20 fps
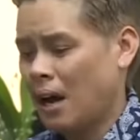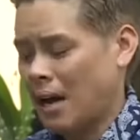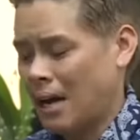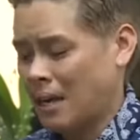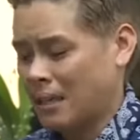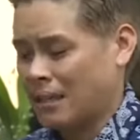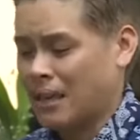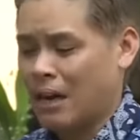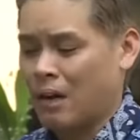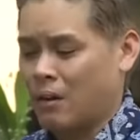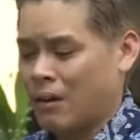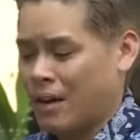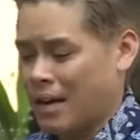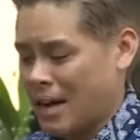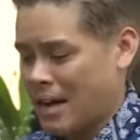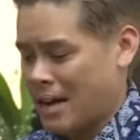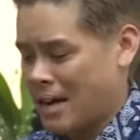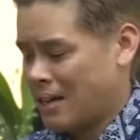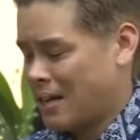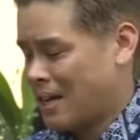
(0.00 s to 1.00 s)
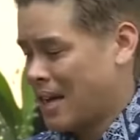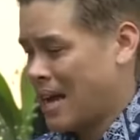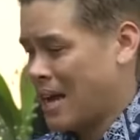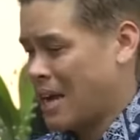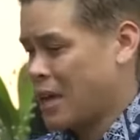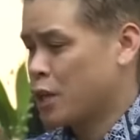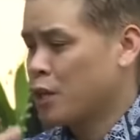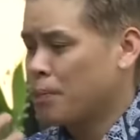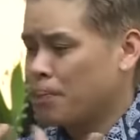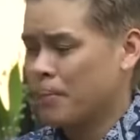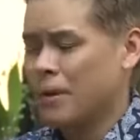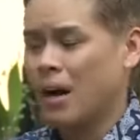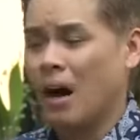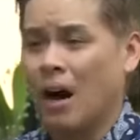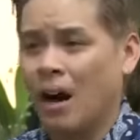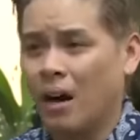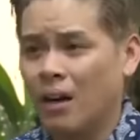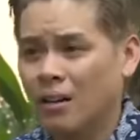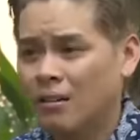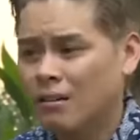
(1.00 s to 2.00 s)
à, tạo ra hay giúp
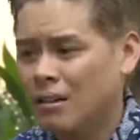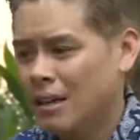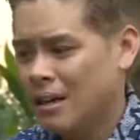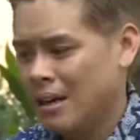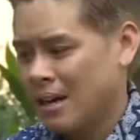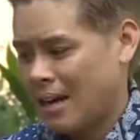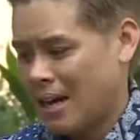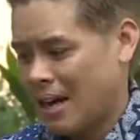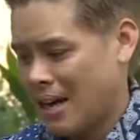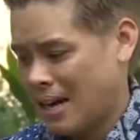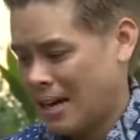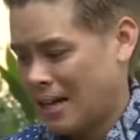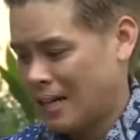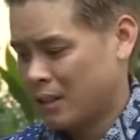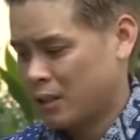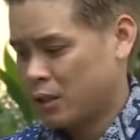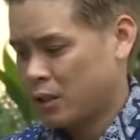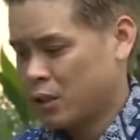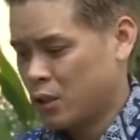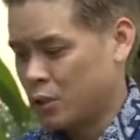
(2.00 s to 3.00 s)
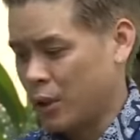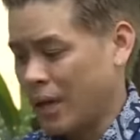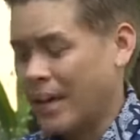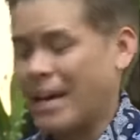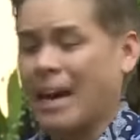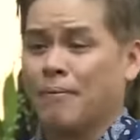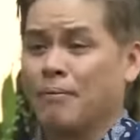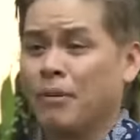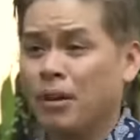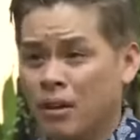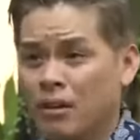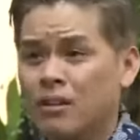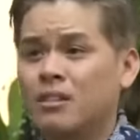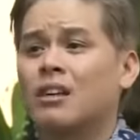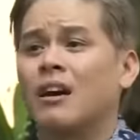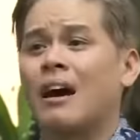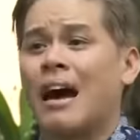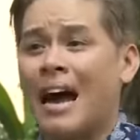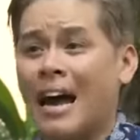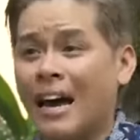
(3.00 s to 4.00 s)
đỡ hay truyền cảm hứng cho